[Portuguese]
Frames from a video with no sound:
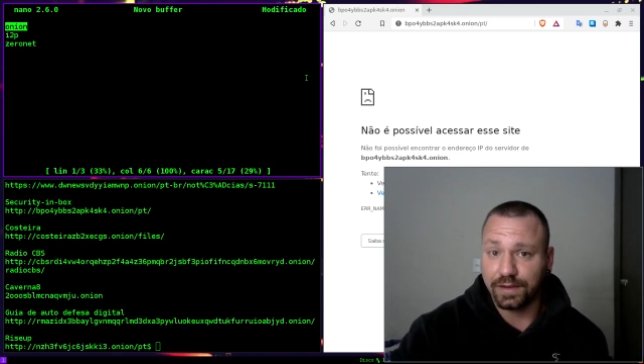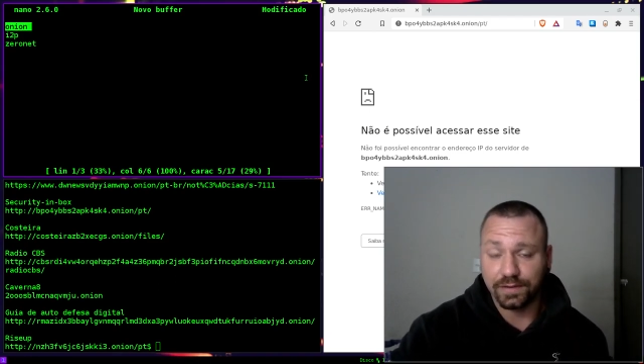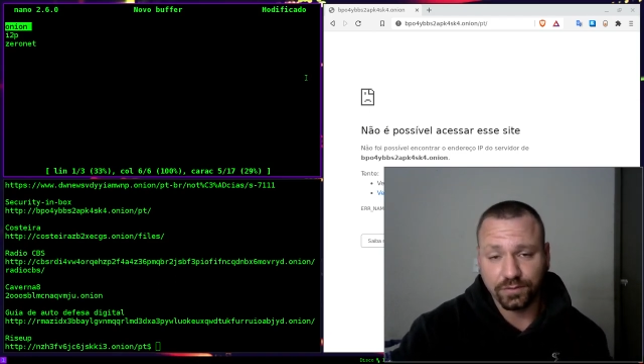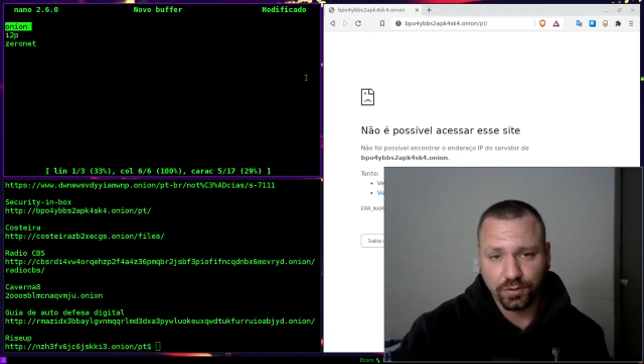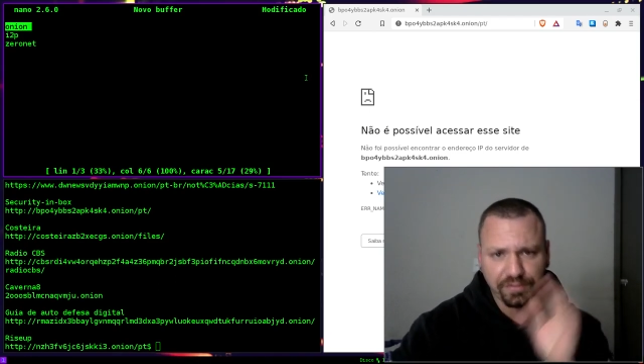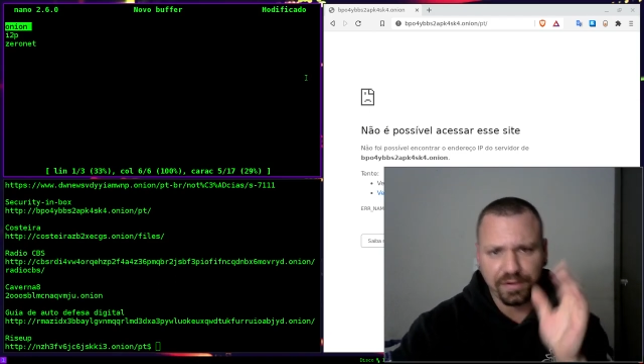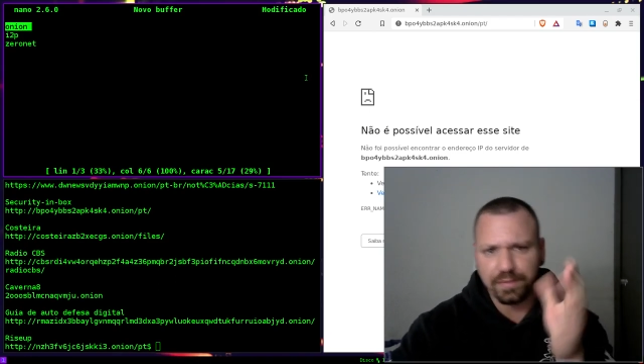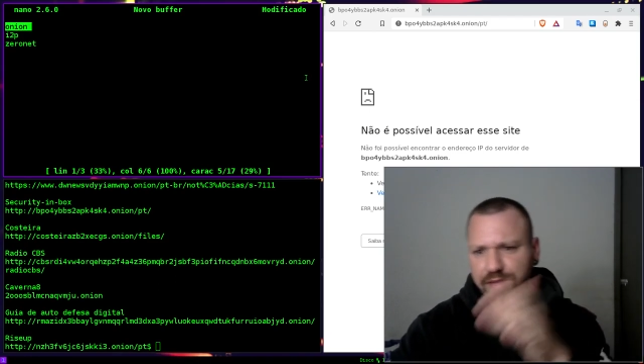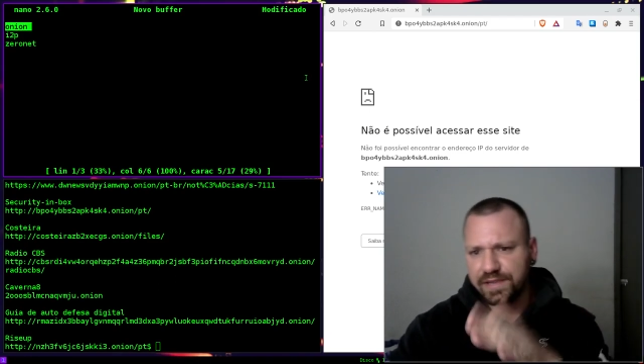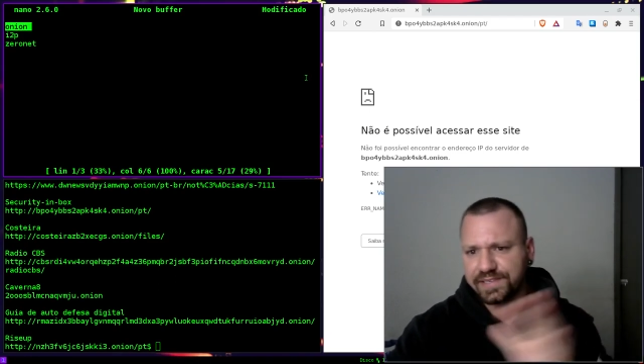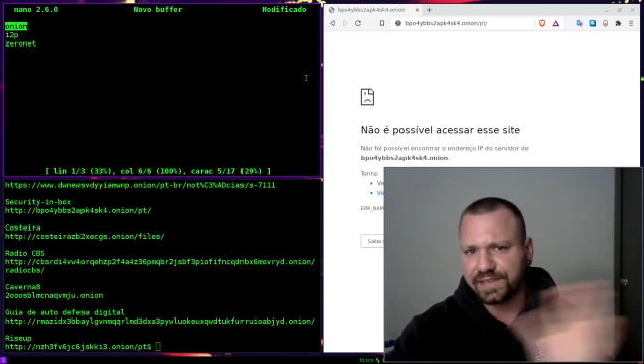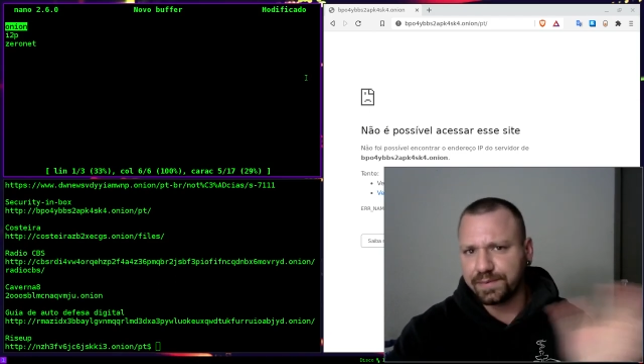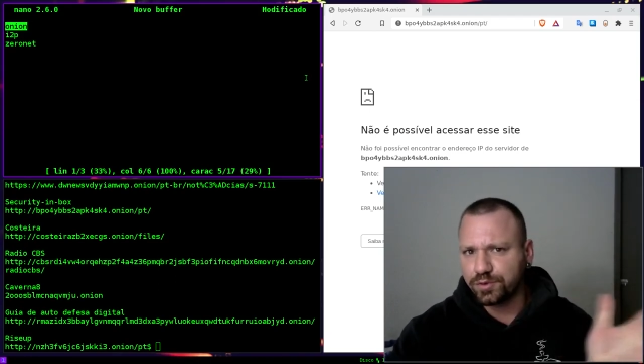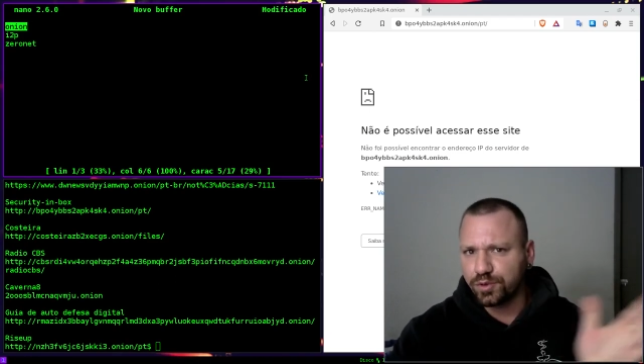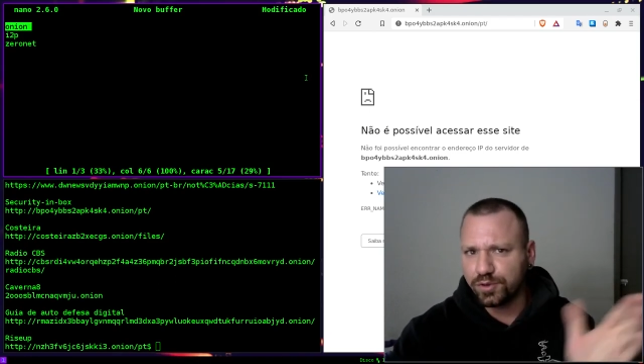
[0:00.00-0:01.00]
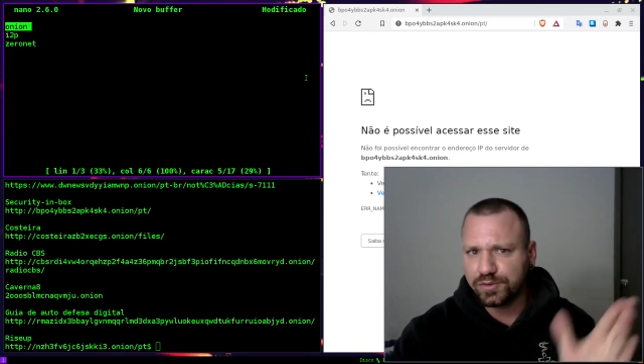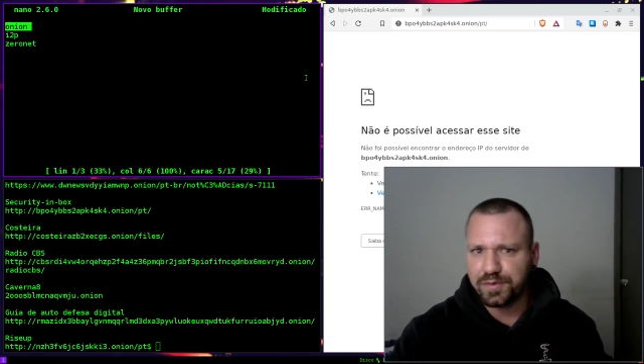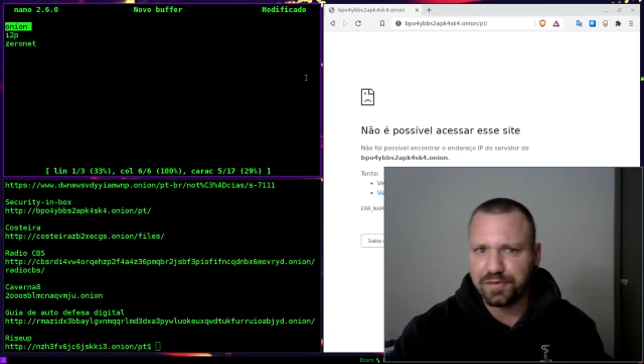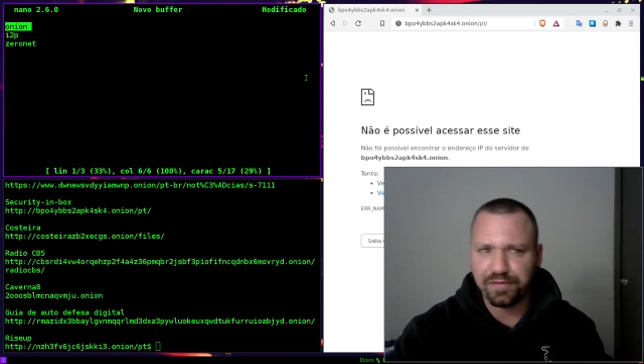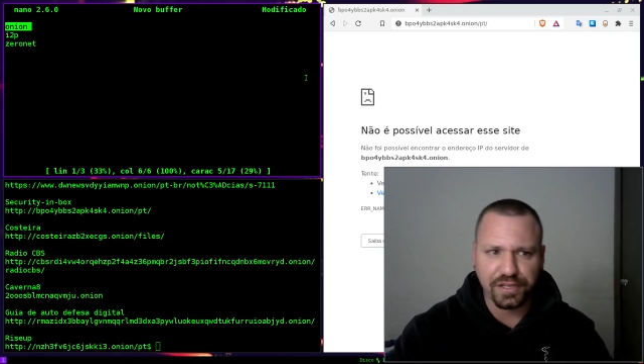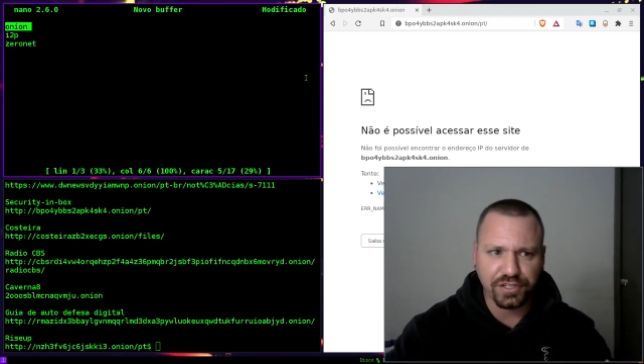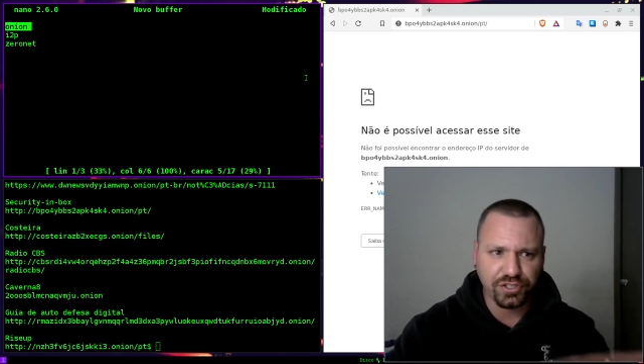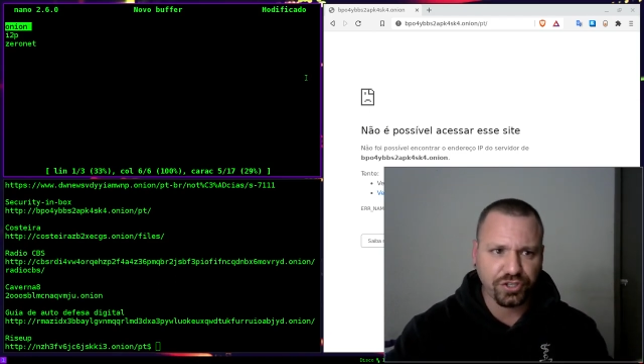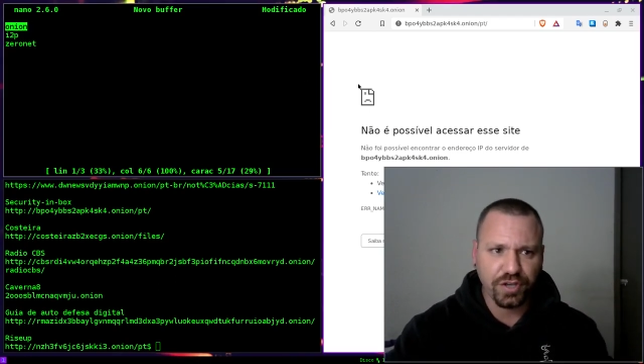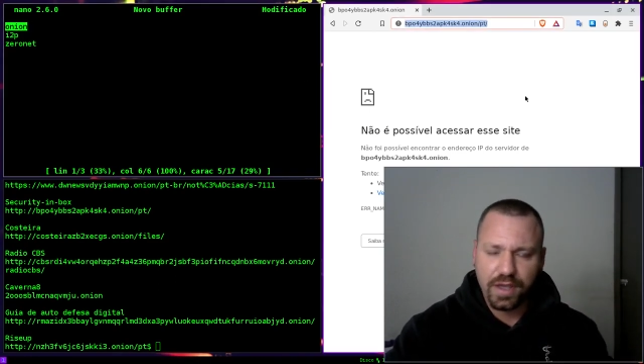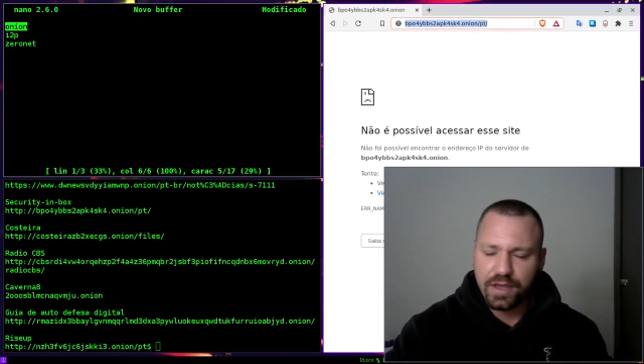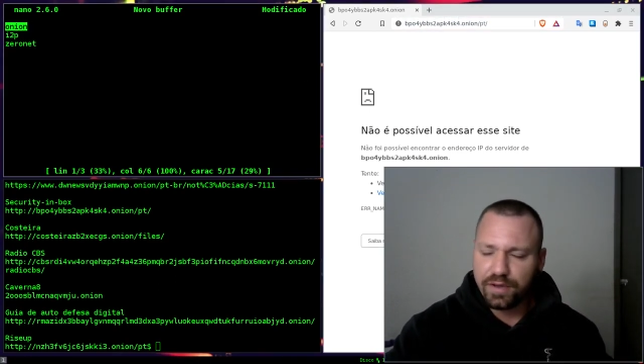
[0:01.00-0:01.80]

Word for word: Novembro e dezembro de 2020,